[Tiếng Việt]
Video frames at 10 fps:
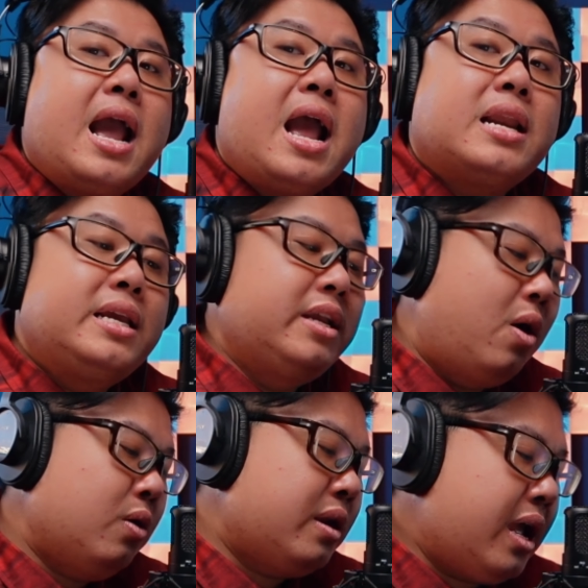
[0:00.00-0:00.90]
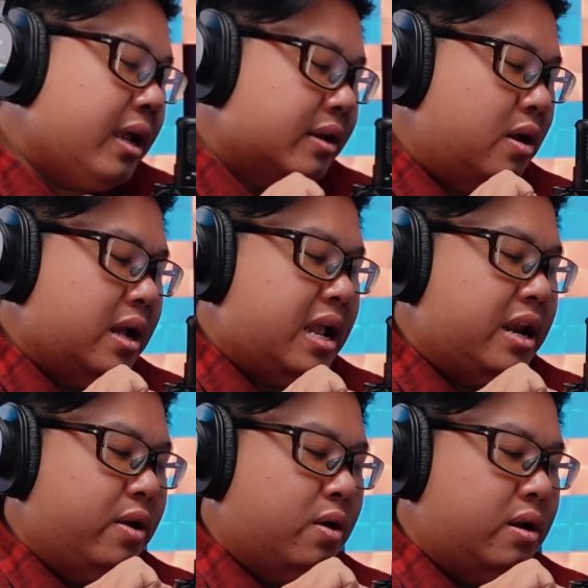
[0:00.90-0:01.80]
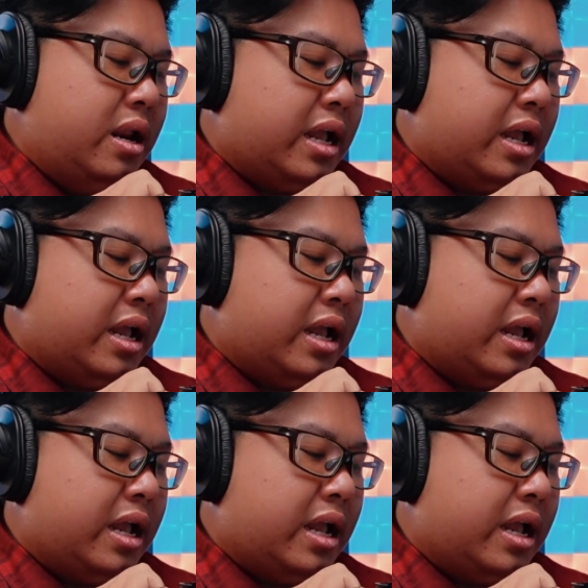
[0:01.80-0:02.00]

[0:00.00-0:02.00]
cardioid ha đó là cardioid diode